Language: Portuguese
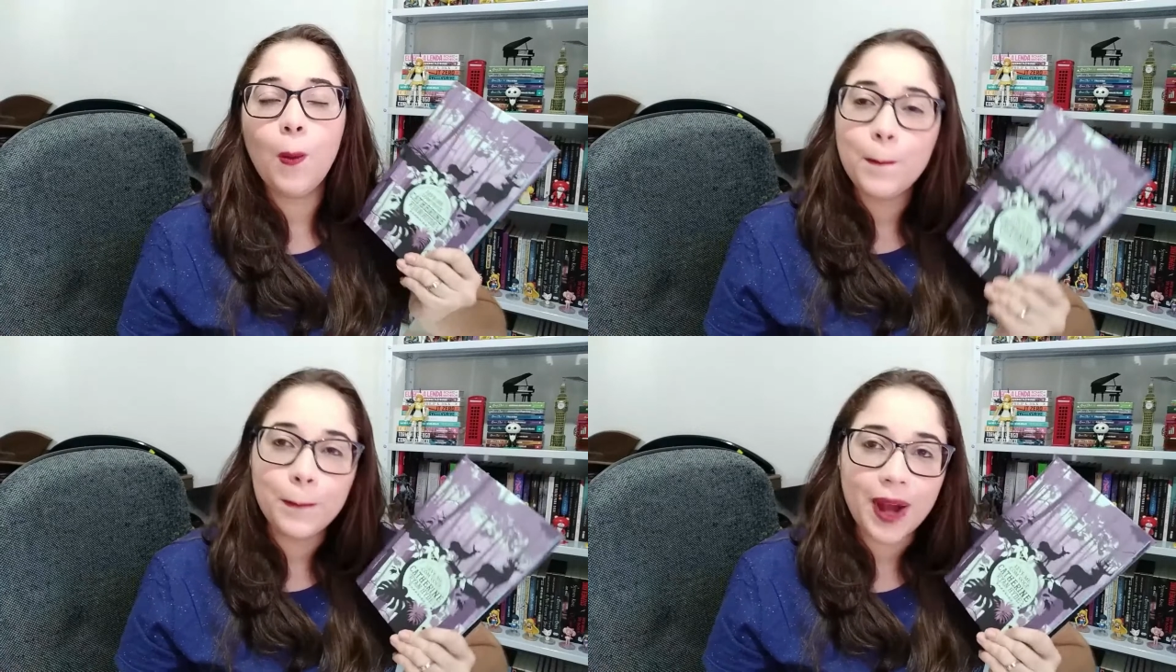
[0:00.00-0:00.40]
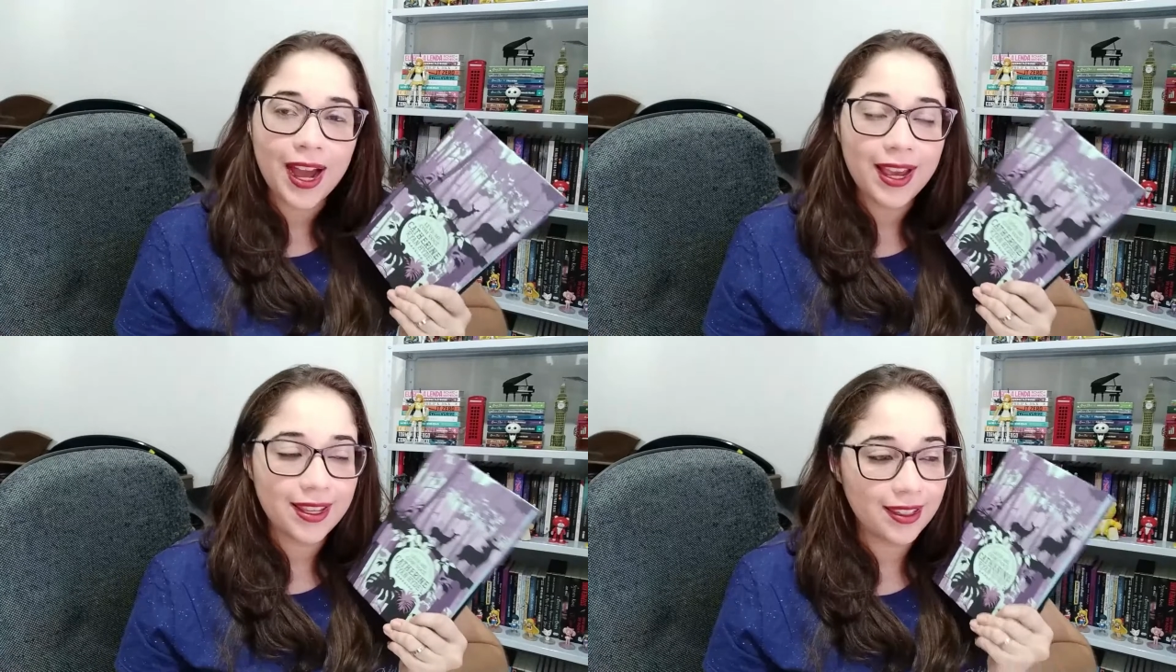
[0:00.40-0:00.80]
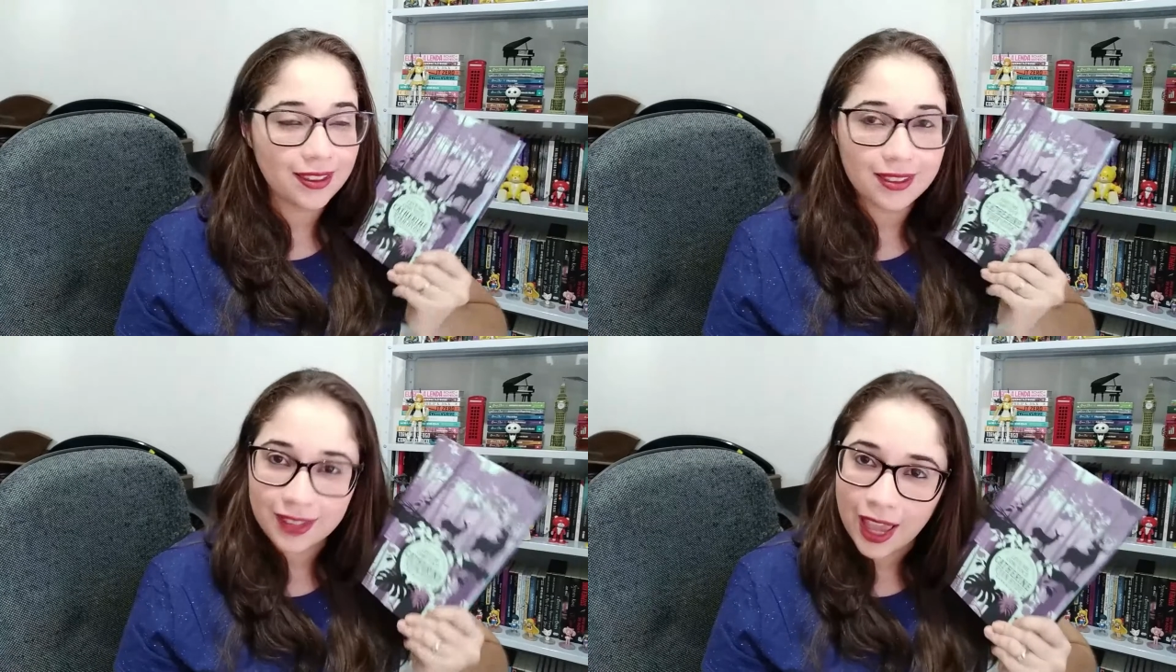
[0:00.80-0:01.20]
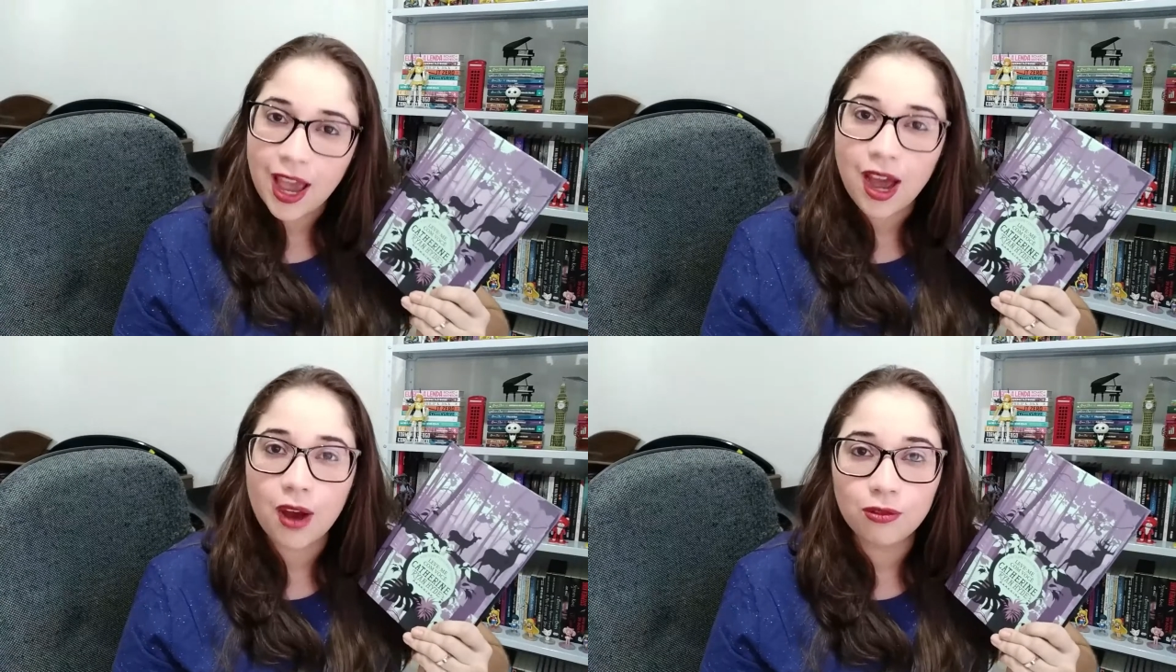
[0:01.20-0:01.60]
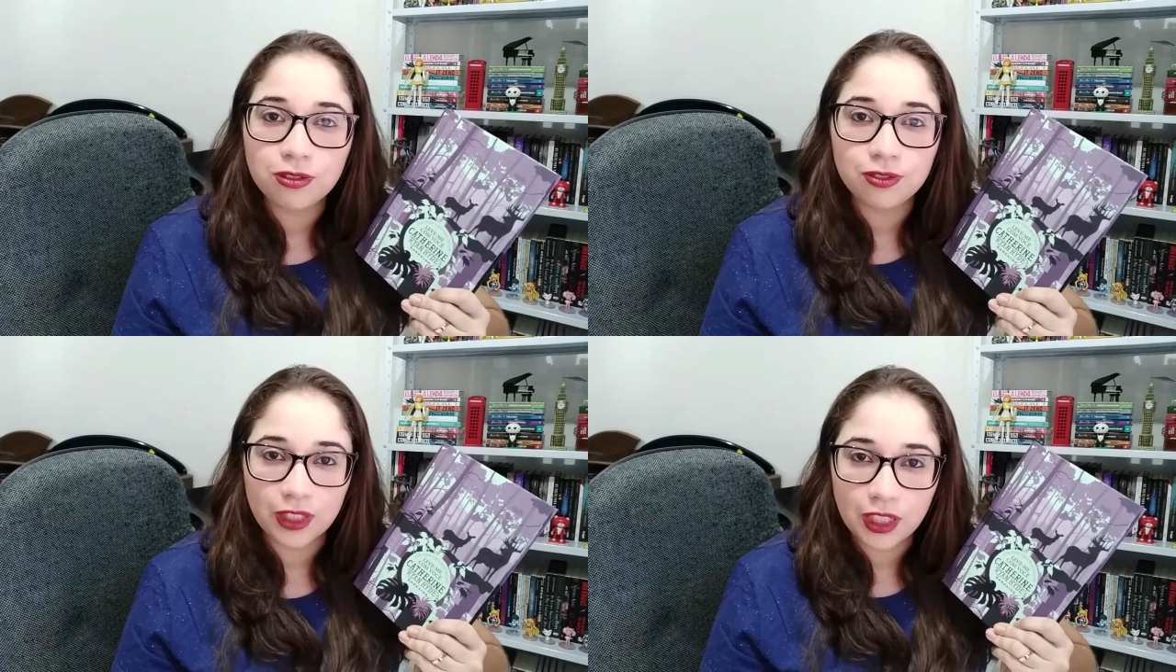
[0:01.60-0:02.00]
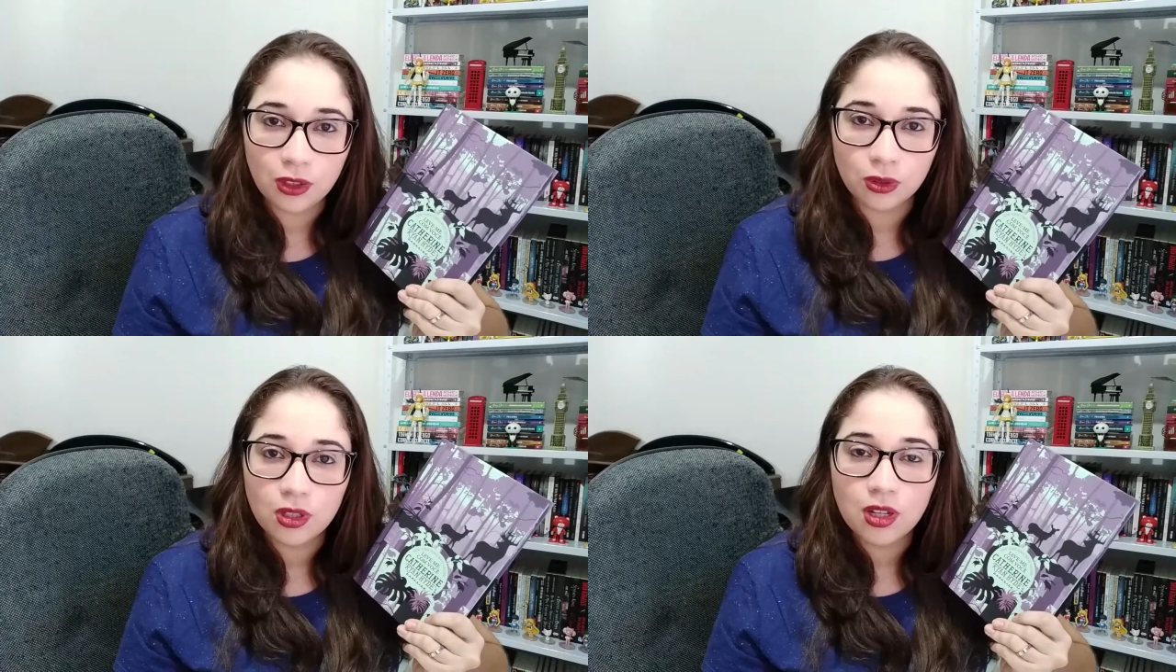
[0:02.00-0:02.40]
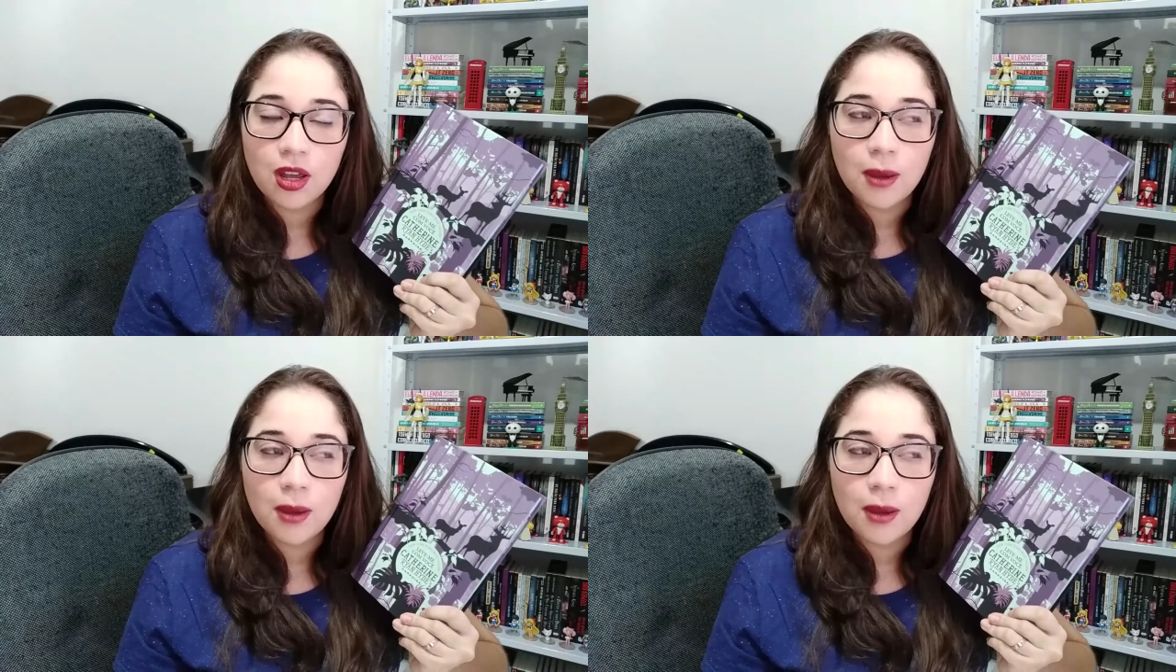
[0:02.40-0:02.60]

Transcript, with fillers: um pai enterra um filho,